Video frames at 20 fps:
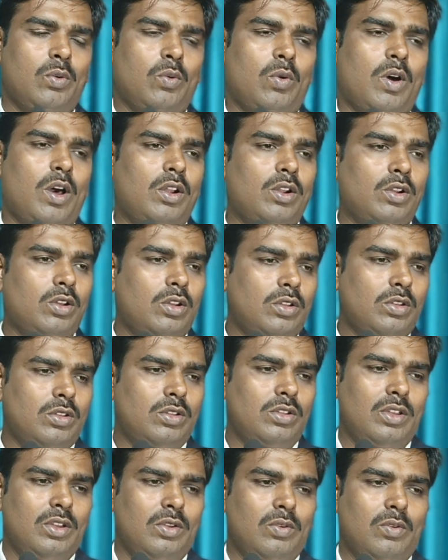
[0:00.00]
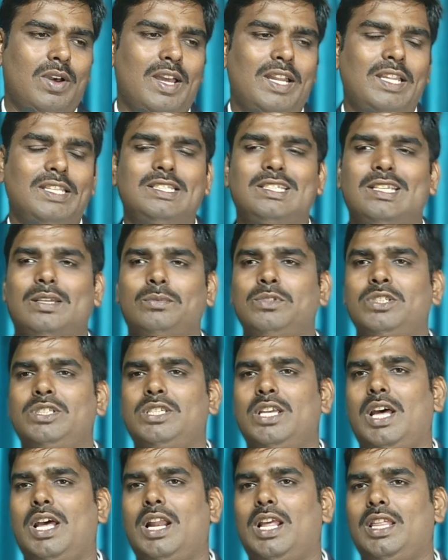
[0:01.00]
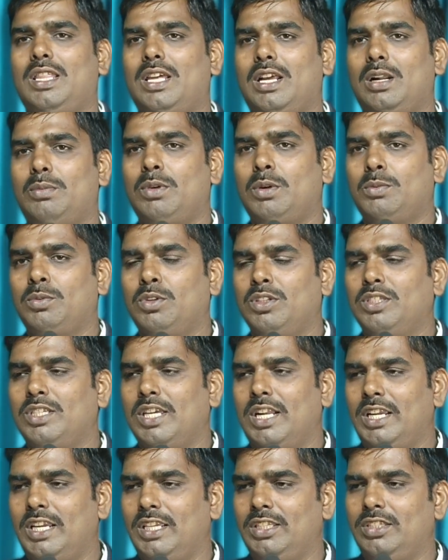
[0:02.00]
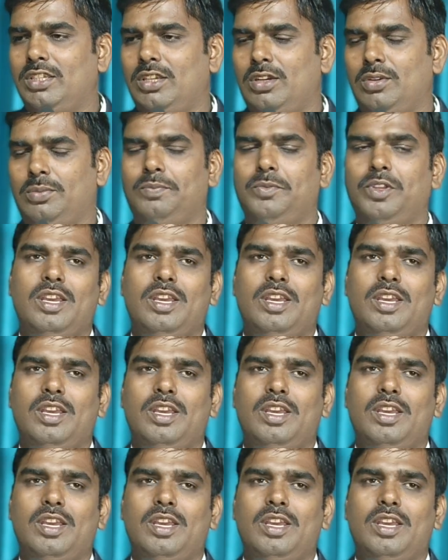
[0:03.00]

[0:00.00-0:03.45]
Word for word: వారు వారి సంసార ధర్మమును జరిగించరు